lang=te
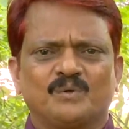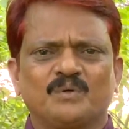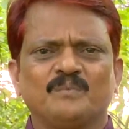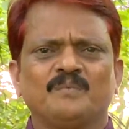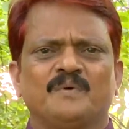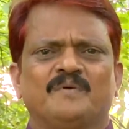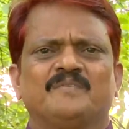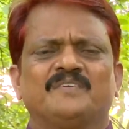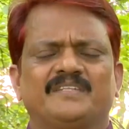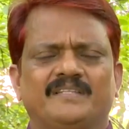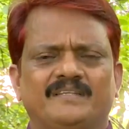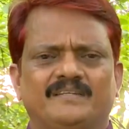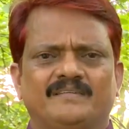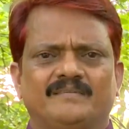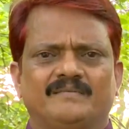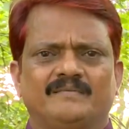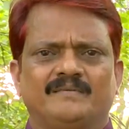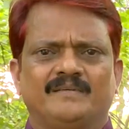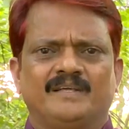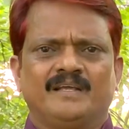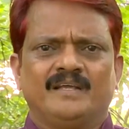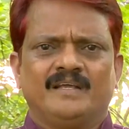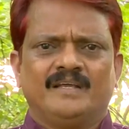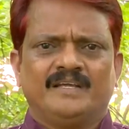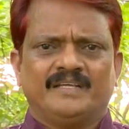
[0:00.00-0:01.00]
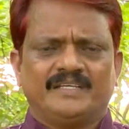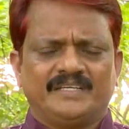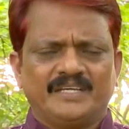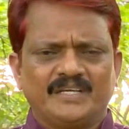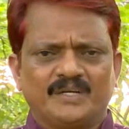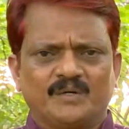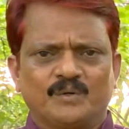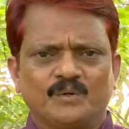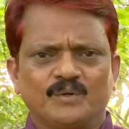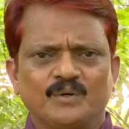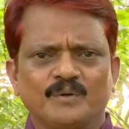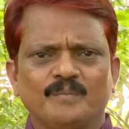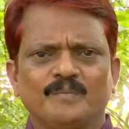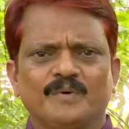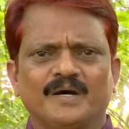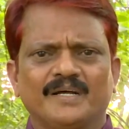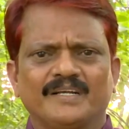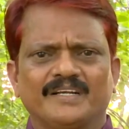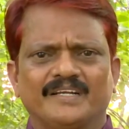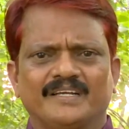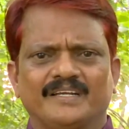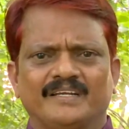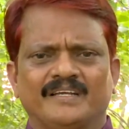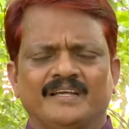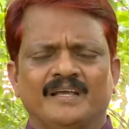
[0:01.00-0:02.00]
కుటుంబం ఇది ఈ
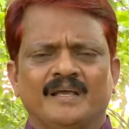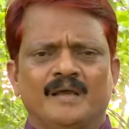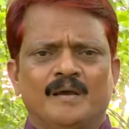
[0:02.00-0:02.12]
కుటుంబాన్ని